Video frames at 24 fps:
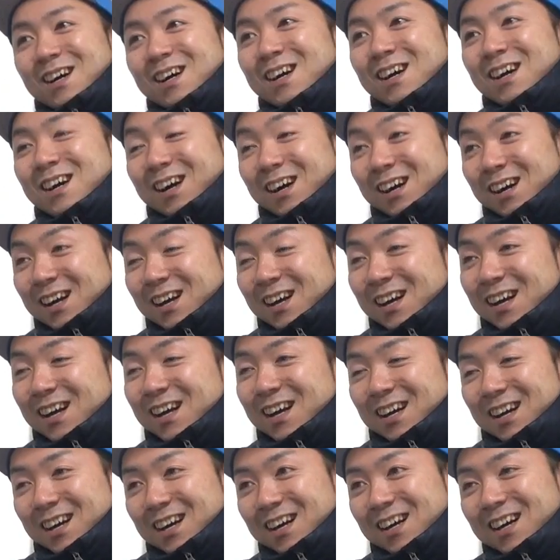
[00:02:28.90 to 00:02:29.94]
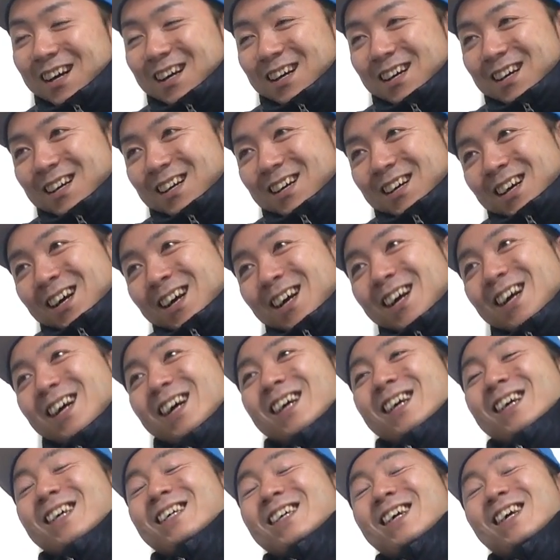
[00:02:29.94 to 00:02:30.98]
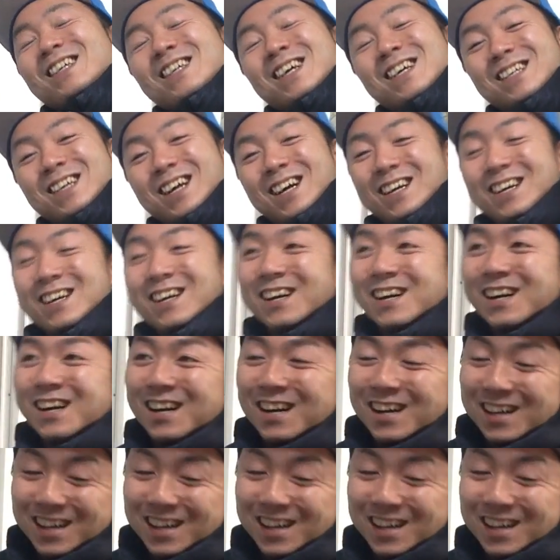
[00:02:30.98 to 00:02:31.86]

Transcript: そこまでは嘘でしょ持ったで